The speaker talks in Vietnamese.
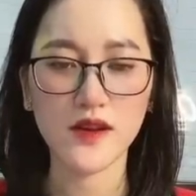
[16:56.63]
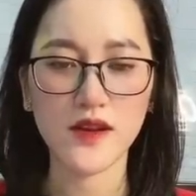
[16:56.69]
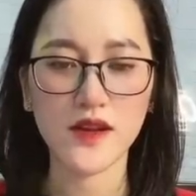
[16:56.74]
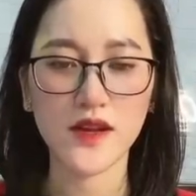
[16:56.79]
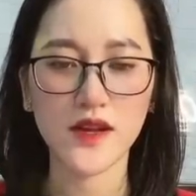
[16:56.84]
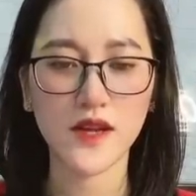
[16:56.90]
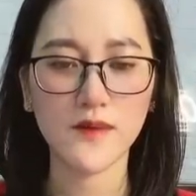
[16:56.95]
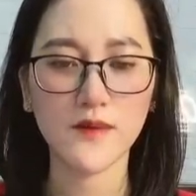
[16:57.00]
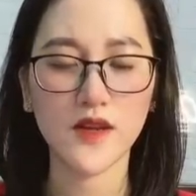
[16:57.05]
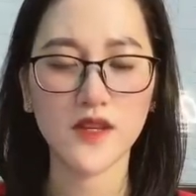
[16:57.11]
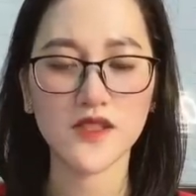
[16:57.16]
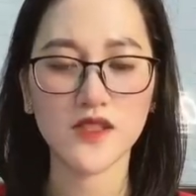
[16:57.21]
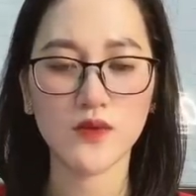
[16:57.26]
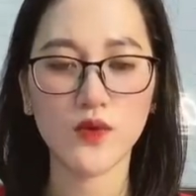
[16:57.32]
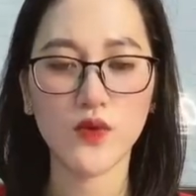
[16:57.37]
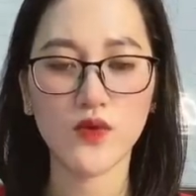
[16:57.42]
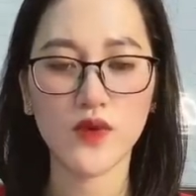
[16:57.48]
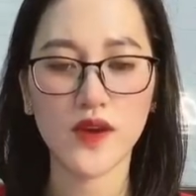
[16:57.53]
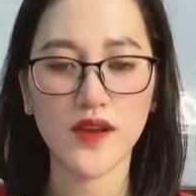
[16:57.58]
Khách mời trong
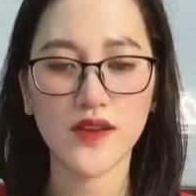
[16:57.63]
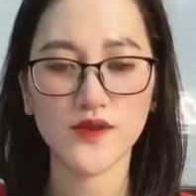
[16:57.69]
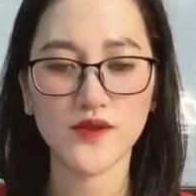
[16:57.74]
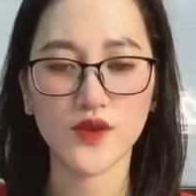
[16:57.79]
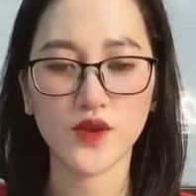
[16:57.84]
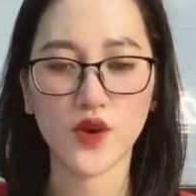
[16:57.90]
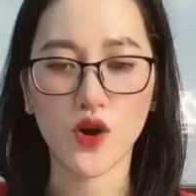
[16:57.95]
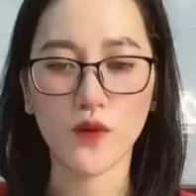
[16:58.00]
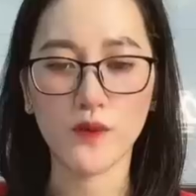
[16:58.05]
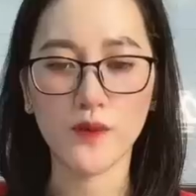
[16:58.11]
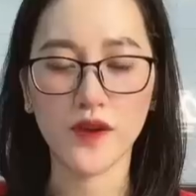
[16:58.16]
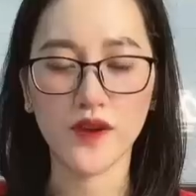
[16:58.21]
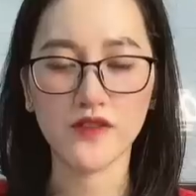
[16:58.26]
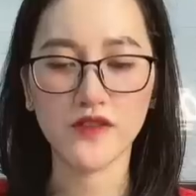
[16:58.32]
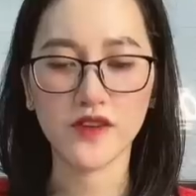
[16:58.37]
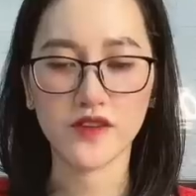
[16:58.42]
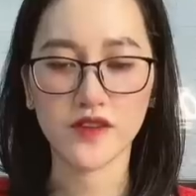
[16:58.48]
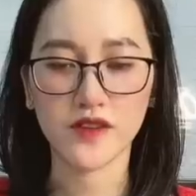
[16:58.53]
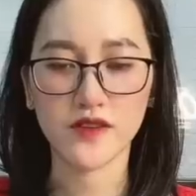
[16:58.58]
hôn lễ chỉ có mấy
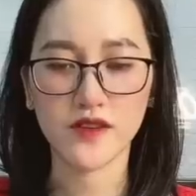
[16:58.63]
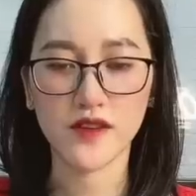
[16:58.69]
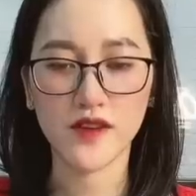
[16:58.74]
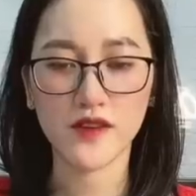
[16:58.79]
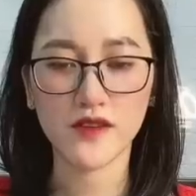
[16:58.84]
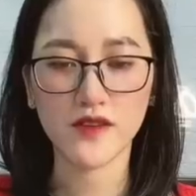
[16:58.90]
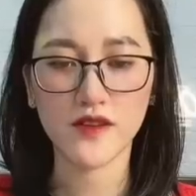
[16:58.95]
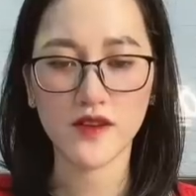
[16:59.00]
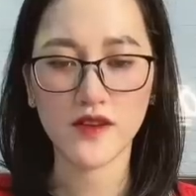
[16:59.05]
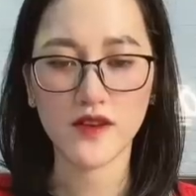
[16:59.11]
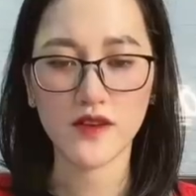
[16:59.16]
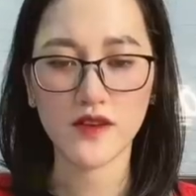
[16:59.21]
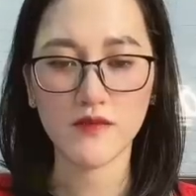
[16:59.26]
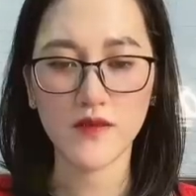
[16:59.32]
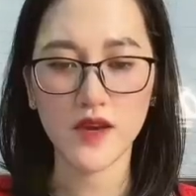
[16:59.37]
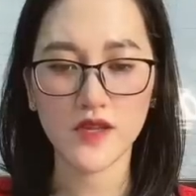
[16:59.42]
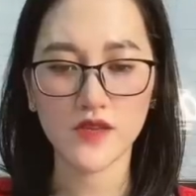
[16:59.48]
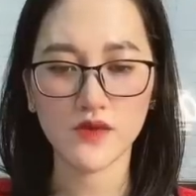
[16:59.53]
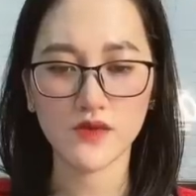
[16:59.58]
người thân thiết
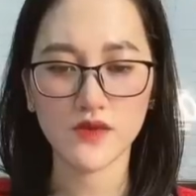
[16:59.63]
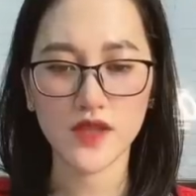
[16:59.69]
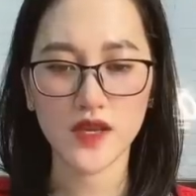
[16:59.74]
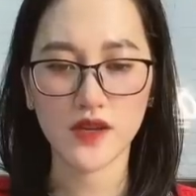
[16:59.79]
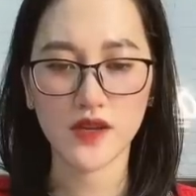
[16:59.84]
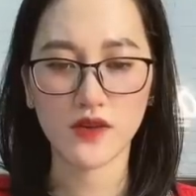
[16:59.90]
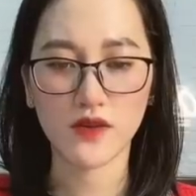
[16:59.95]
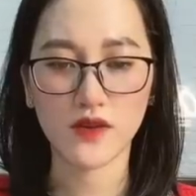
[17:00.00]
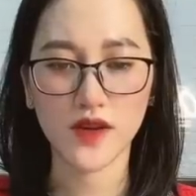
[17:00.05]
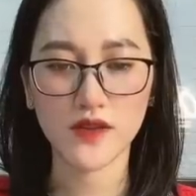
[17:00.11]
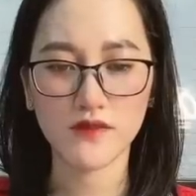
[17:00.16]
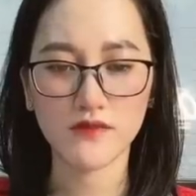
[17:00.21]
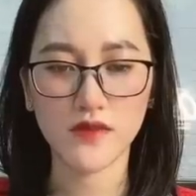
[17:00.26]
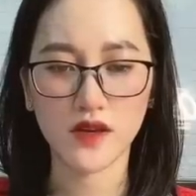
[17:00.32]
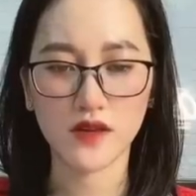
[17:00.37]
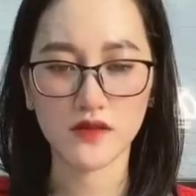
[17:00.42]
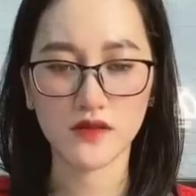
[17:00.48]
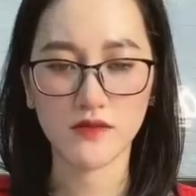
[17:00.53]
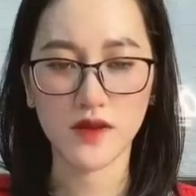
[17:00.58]
Bên chú rể có khách
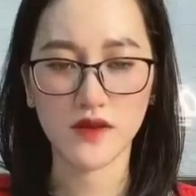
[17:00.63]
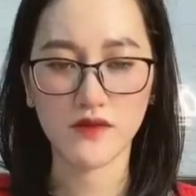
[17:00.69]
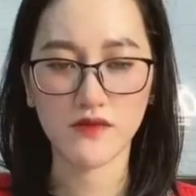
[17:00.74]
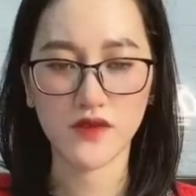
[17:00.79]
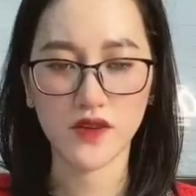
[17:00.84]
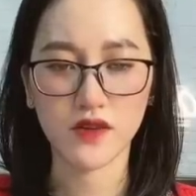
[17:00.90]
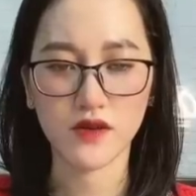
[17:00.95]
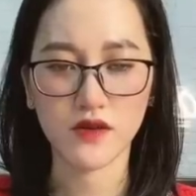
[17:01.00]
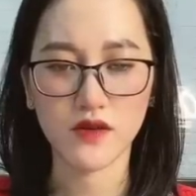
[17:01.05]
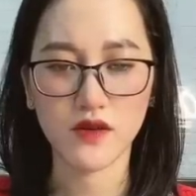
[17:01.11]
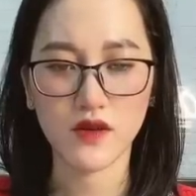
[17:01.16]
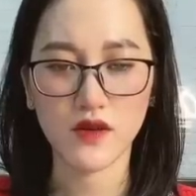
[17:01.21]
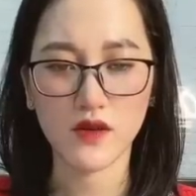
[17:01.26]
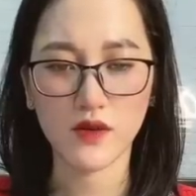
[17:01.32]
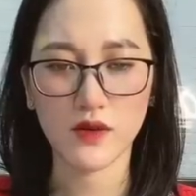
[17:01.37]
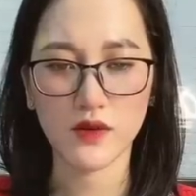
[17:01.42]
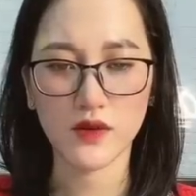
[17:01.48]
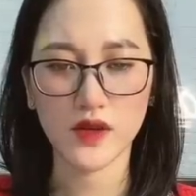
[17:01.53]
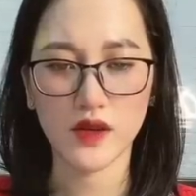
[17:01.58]
mời từ bệnh viện
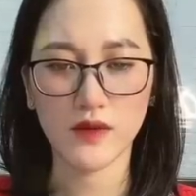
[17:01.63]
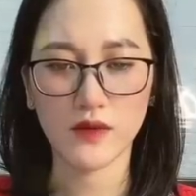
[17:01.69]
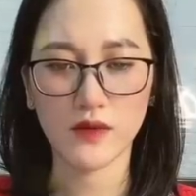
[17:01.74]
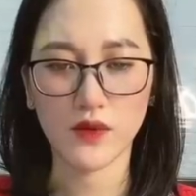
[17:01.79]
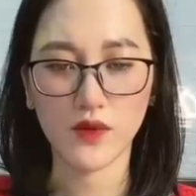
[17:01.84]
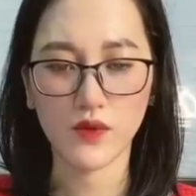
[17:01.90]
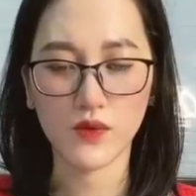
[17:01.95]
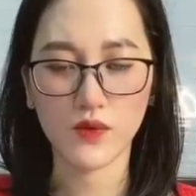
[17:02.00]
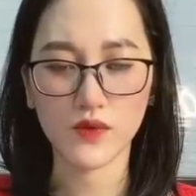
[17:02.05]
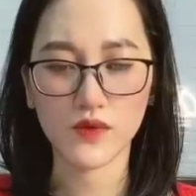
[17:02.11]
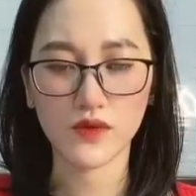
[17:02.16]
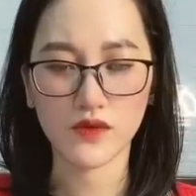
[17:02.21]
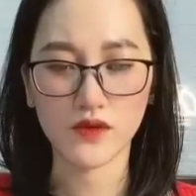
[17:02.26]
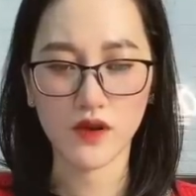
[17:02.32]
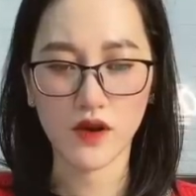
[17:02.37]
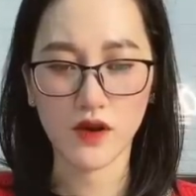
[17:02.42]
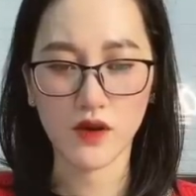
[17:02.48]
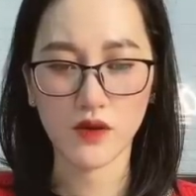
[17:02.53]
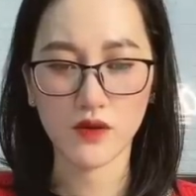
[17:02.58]
Ngô nhậm mồ côi từ
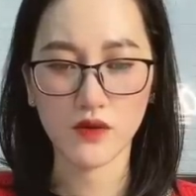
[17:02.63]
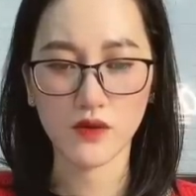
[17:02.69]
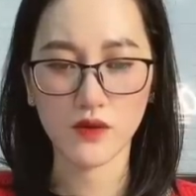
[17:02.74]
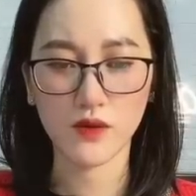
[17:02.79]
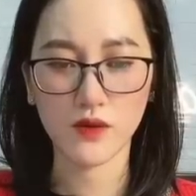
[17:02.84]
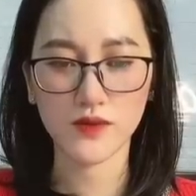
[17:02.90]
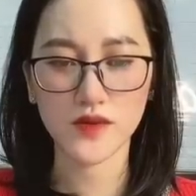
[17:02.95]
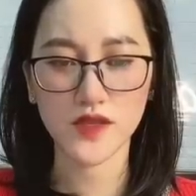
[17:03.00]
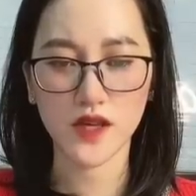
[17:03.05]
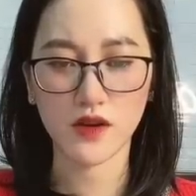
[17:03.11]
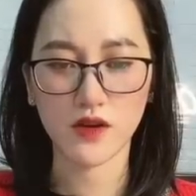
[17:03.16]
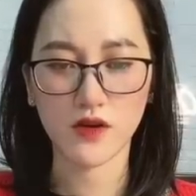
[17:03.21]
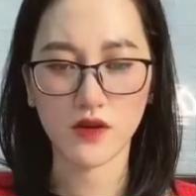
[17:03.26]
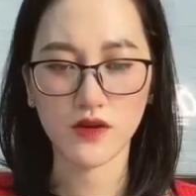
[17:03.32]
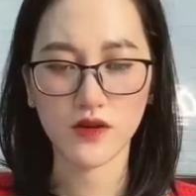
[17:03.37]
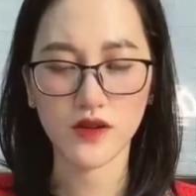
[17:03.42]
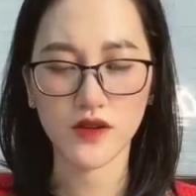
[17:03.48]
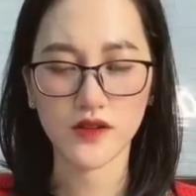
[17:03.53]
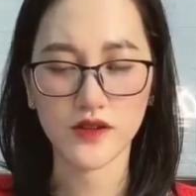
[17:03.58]
nhỏ Cũng chẳng có
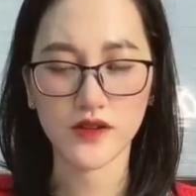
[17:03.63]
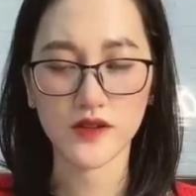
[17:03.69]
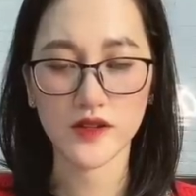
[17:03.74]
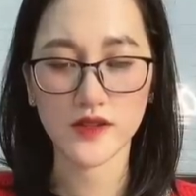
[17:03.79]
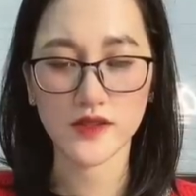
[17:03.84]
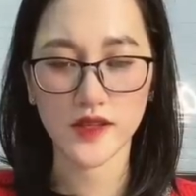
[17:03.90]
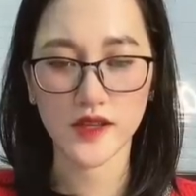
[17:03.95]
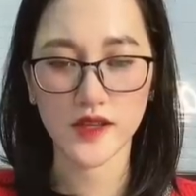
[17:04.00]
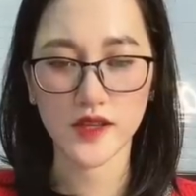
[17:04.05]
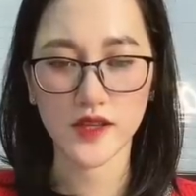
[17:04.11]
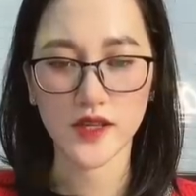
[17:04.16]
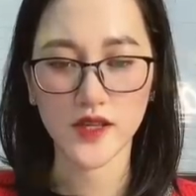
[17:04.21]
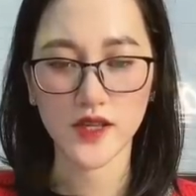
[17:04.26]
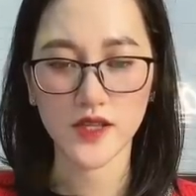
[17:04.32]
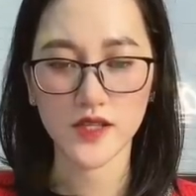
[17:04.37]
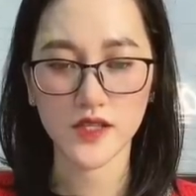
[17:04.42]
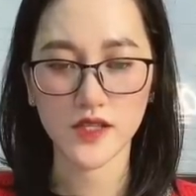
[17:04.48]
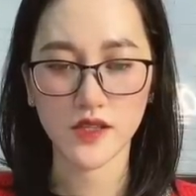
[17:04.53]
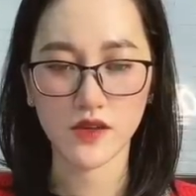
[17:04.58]
người thân thích gì
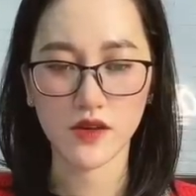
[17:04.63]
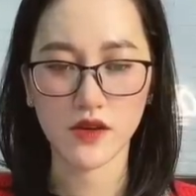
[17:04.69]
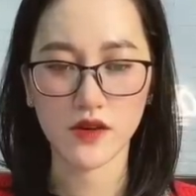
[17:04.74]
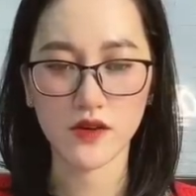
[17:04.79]
Chỉ có